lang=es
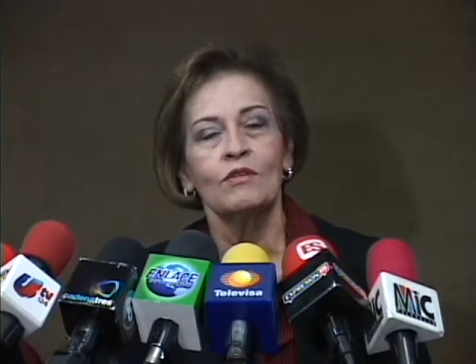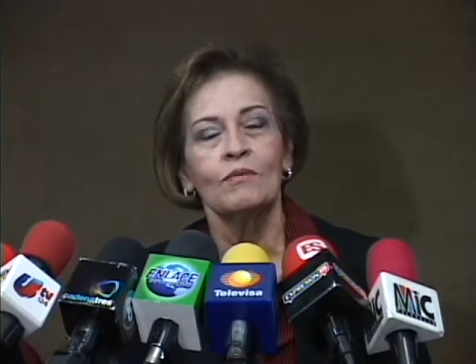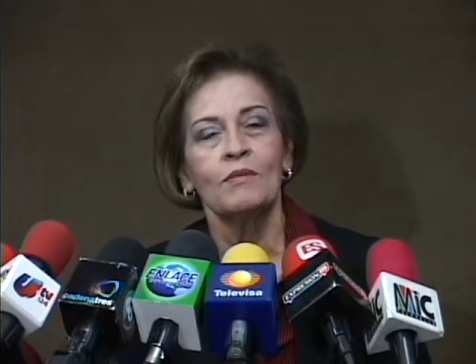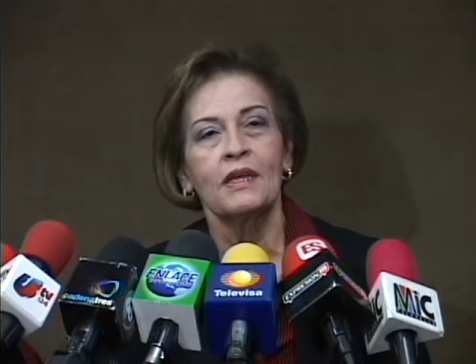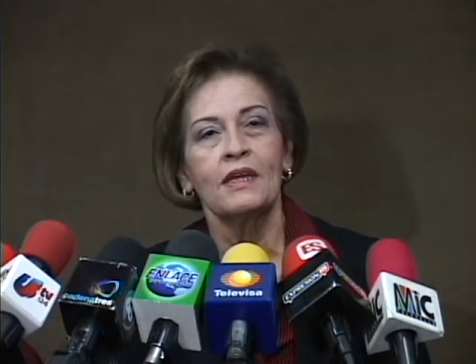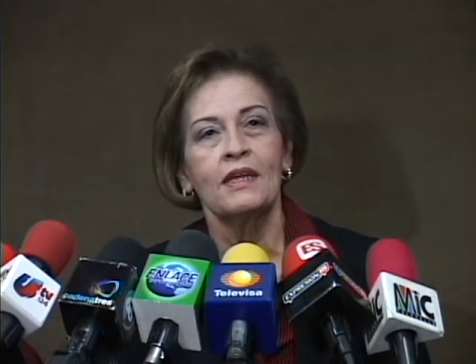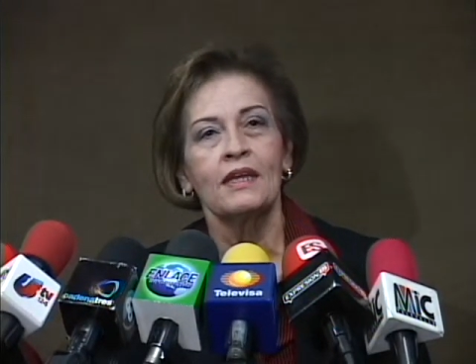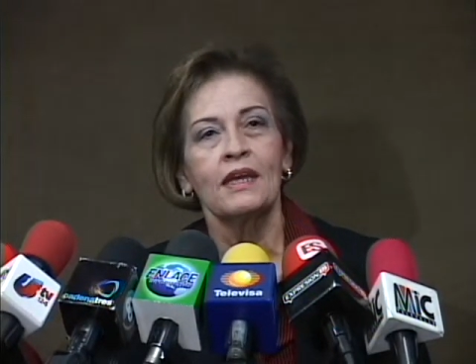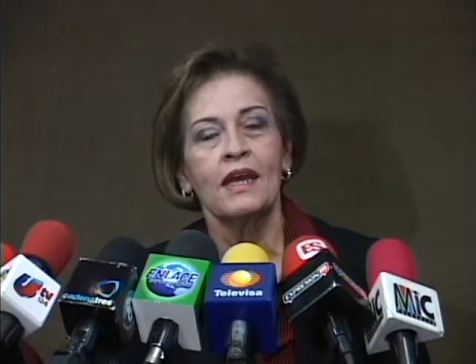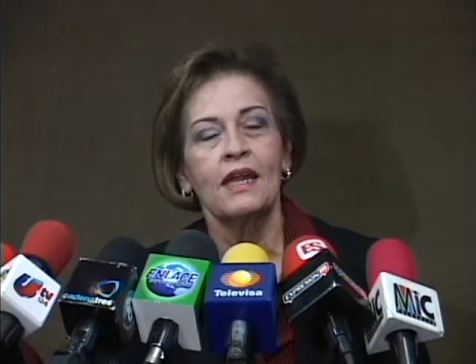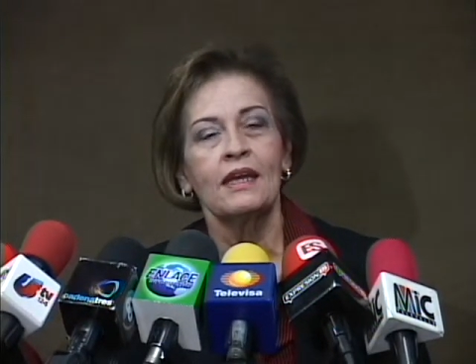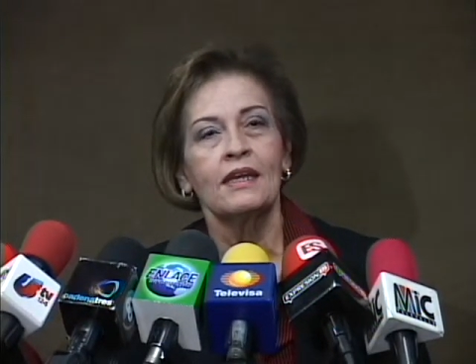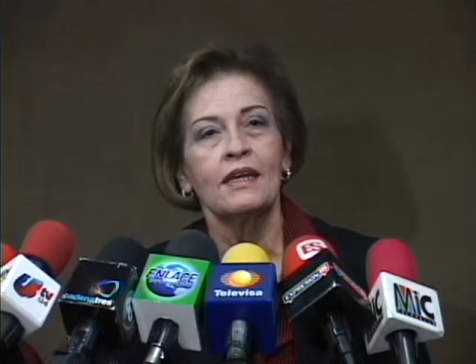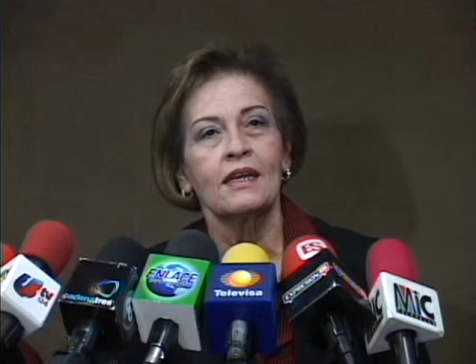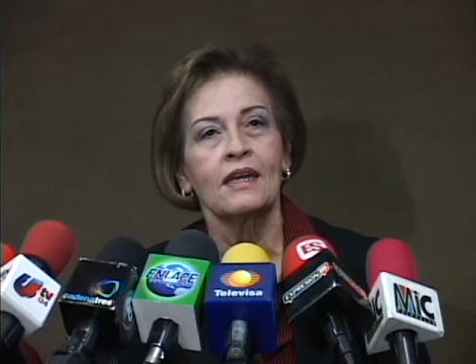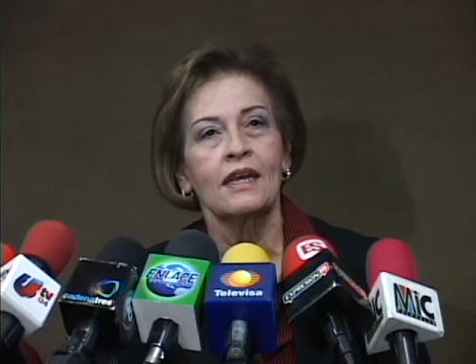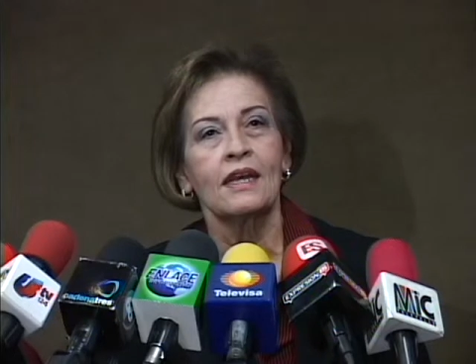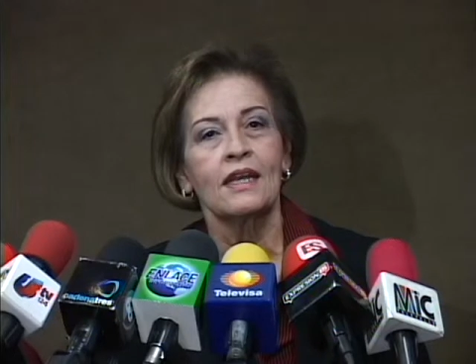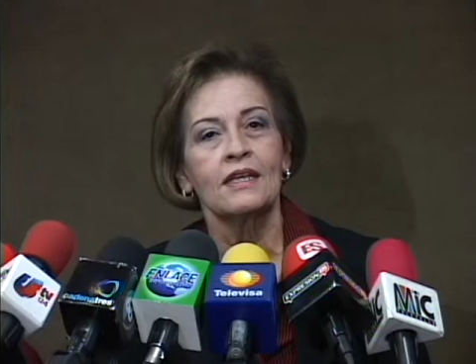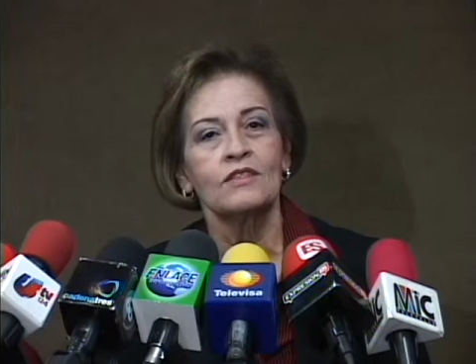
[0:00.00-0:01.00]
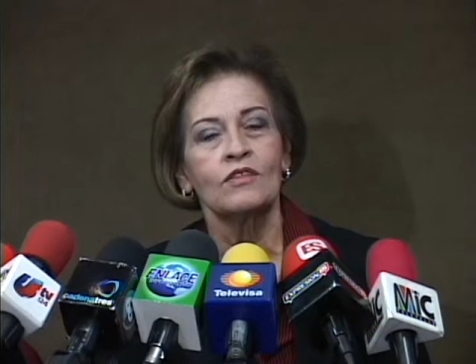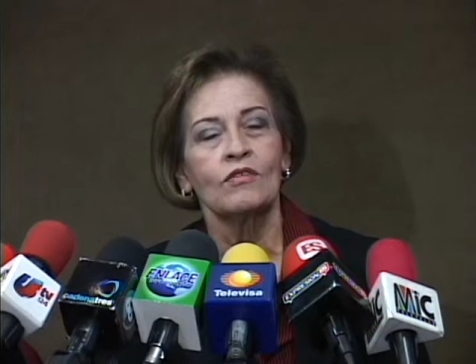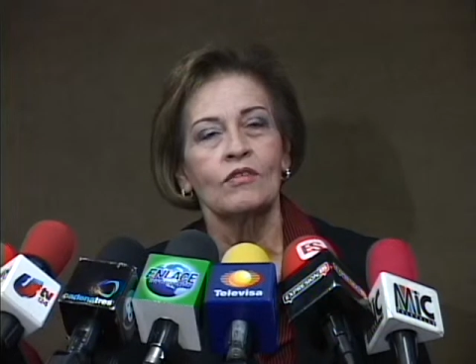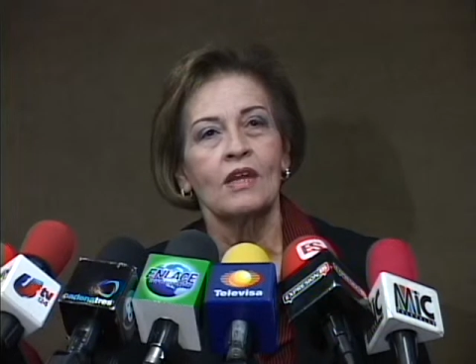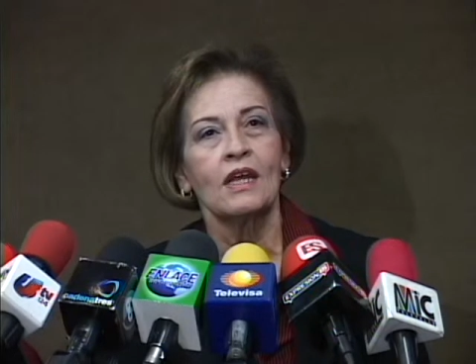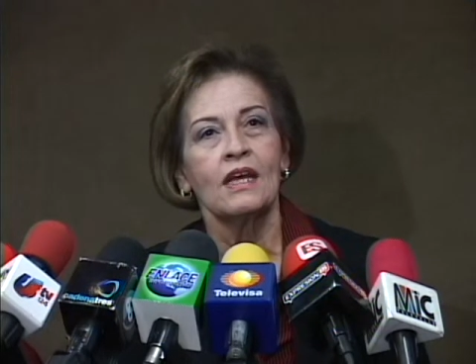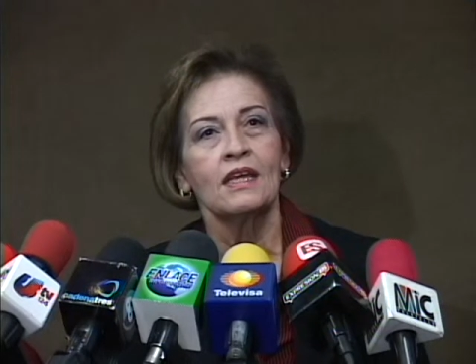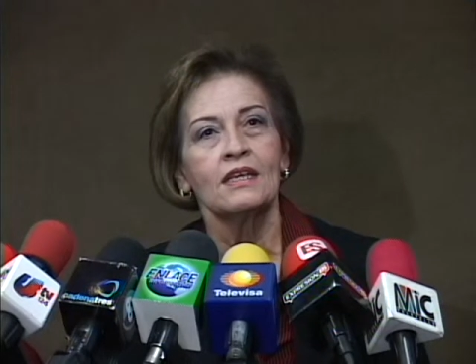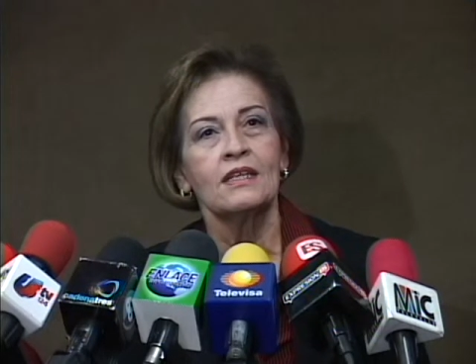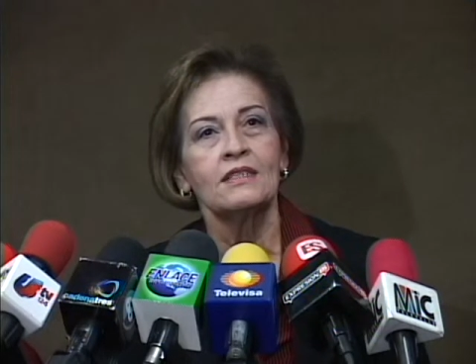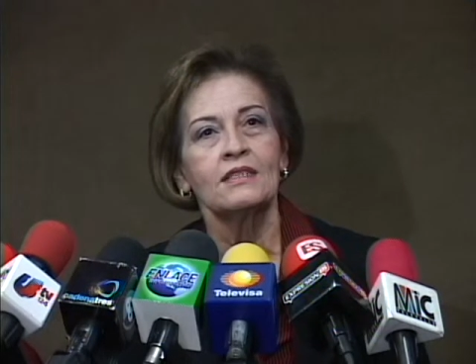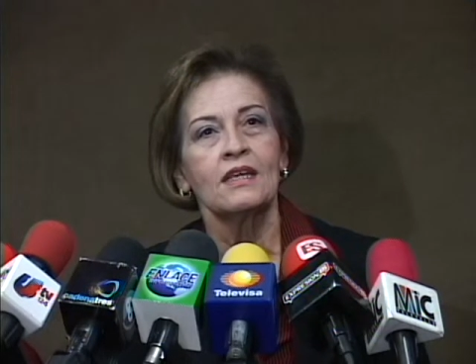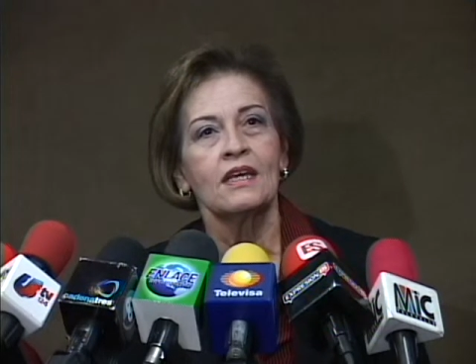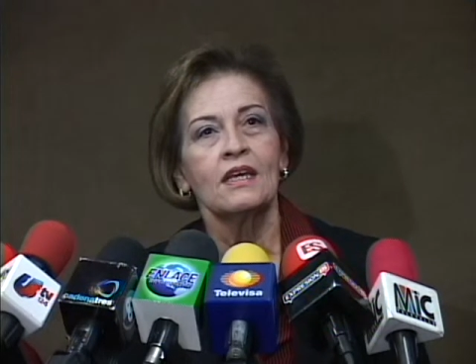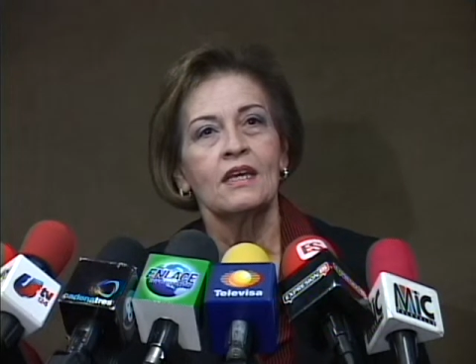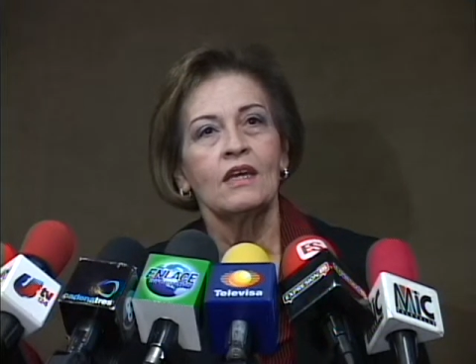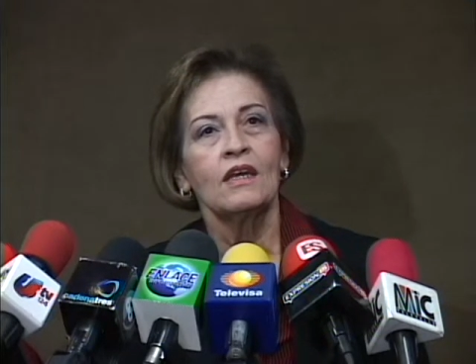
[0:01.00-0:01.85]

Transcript: en Mexicali, relacionadas